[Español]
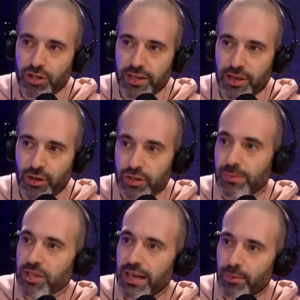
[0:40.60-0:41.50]
que no
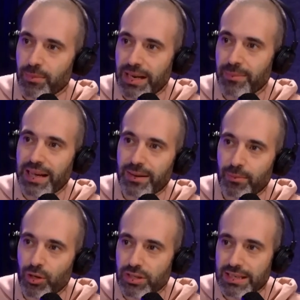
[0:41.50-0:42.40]
estamos en Japón, ¿vale?
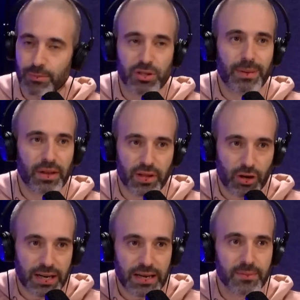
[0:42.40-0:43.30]
Imaginémonos que estamos en
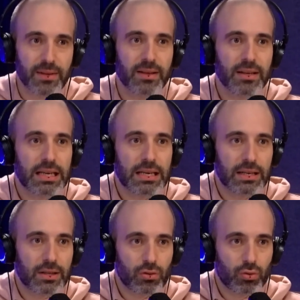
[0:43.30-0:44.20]
Barcelona.
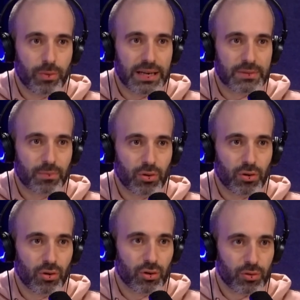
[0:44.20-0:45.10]
Sí. Tú vas
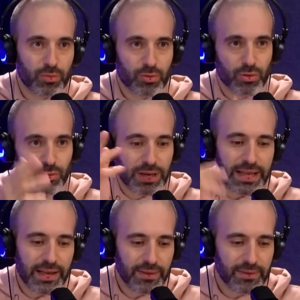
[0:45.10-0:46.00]
por, pues, por tu
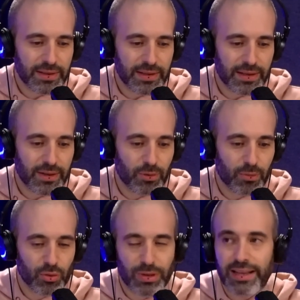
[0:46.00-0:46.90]
calle. Eh, bueno,
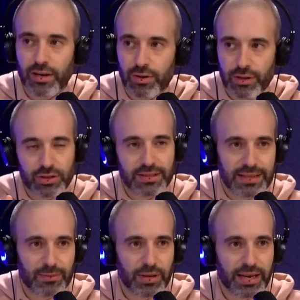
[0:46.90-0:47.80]
por tu calle no, que entonces te
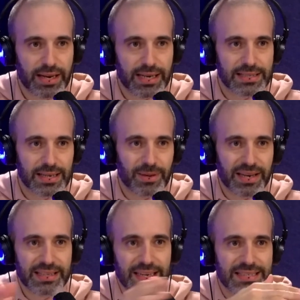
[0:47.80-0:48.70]
da tiempo a llegar a casa.
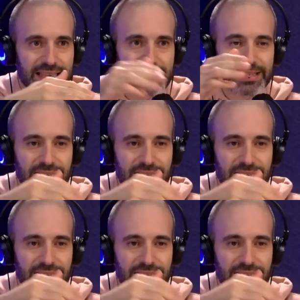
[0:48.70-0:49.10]
Imagínate que estás